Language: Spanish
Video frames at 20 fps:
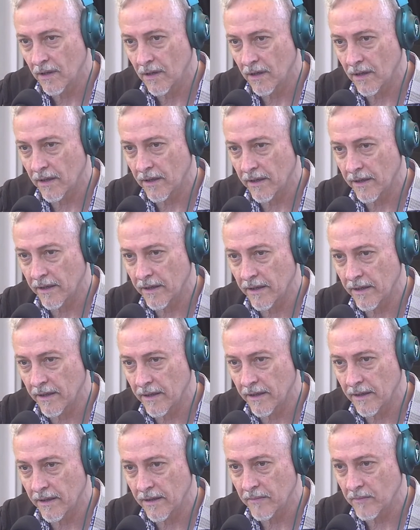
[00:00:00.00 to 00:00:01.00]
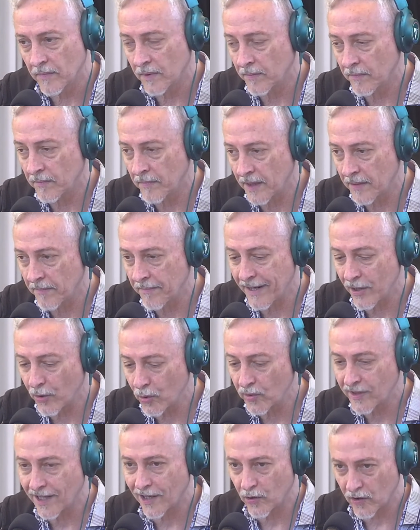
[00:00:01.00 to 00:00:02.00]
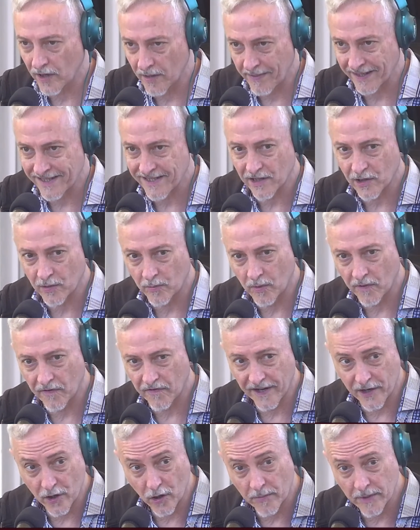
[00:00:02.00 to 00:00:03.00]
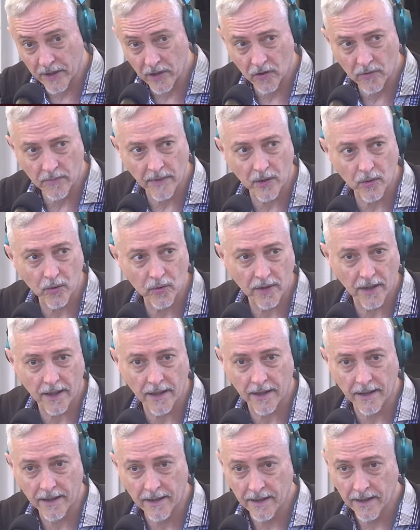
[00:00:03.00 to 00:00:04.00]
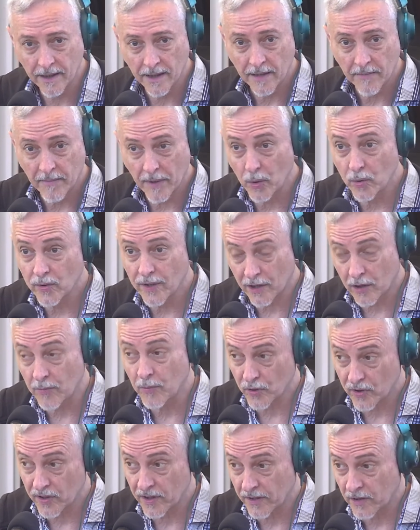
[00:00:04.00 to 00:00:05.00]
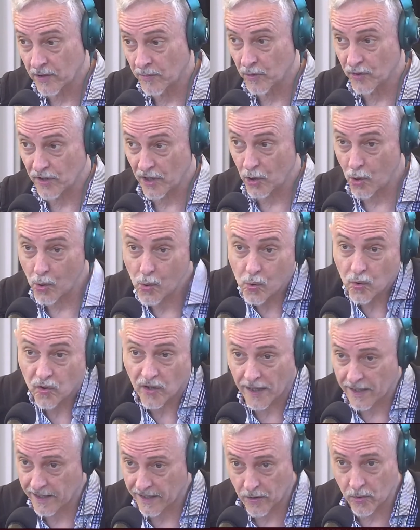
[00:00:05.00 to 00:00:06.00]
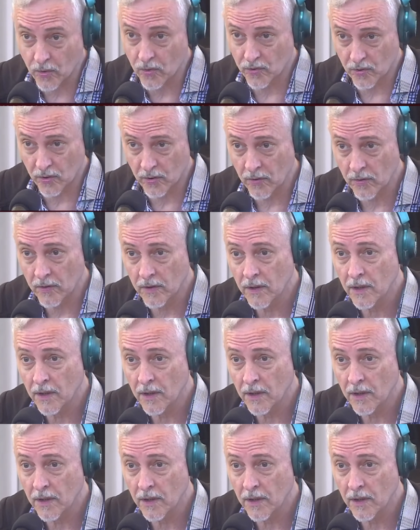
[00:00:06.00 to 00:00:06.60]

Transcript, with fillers: Eh, me, gusta lo que pasa como fenómeno, me gusta, me gusta cómo, se, cómo se lo usa el recurso